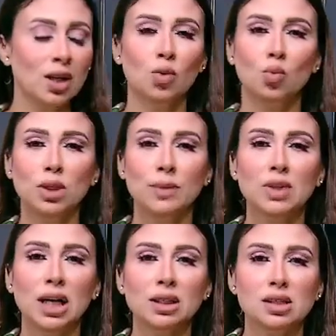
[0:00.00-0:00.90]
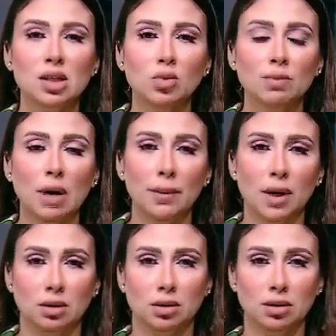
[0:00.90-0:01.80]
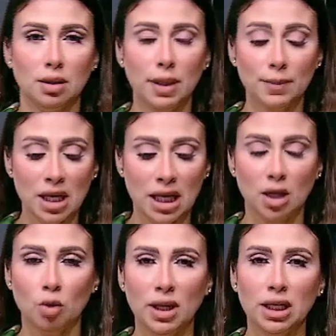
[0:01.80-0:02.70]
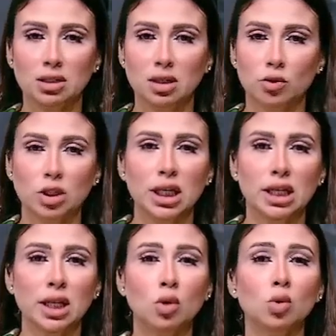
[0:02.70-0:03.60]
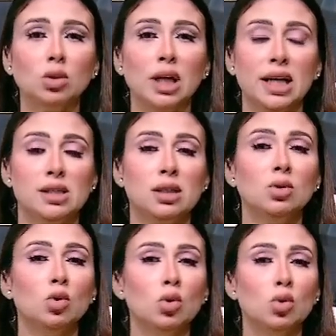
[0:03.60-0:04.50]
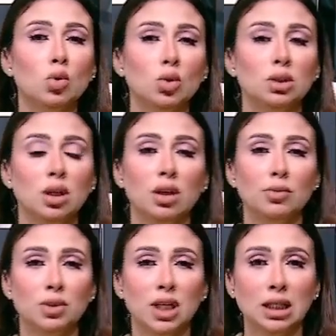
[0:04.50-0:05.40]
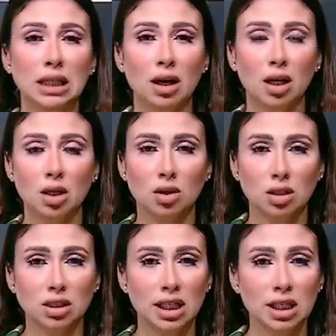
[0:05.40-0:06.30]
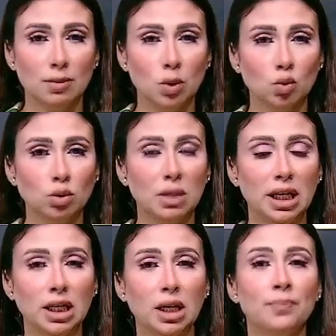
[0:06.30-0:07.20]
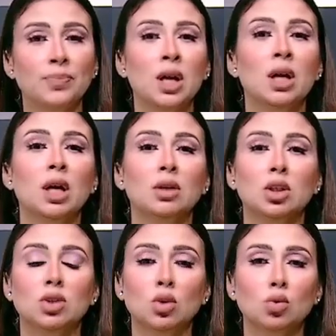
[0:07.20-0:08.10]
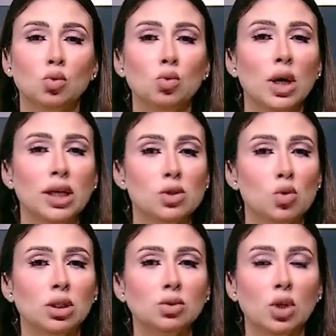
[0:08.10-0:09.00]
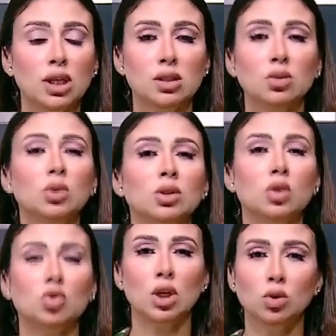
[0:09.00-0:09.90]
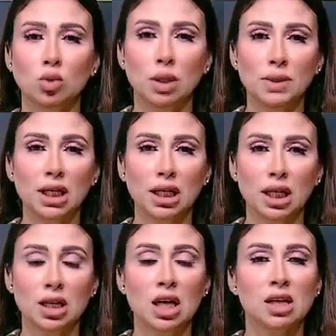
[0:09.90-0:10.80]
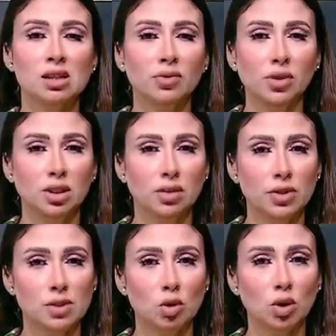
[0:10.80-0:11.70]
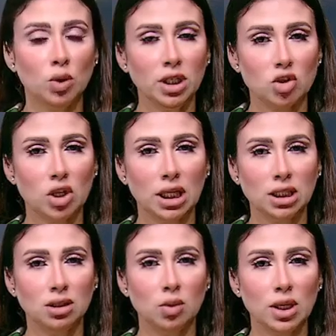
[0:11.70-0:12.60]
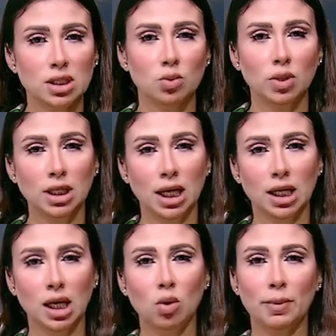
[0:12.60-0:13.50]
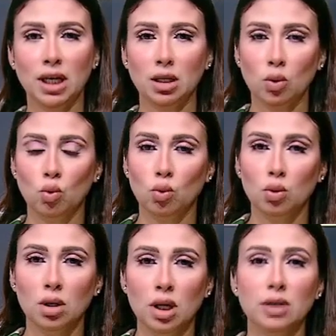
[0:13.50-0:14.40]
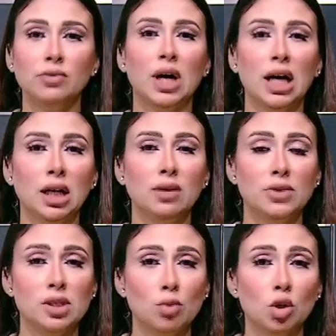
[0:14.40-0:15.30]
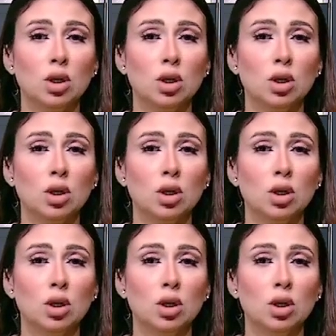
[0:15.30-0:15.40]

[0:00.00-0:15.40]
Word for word: ونبدا نساويه مع بعض تمام لو معانا تليفونات هناخد عايزين نقول لكم ان اللايف بتاعنا على قناه هي موجود معانا تقدروا تقولوا اي سؤال انتوا عايزينه تقدروا تشاهدونا من خلال صفحه الفيسبوك واحنا شغالين دلوقتي واحنا على الهوا معانا لايف على الفيسبوك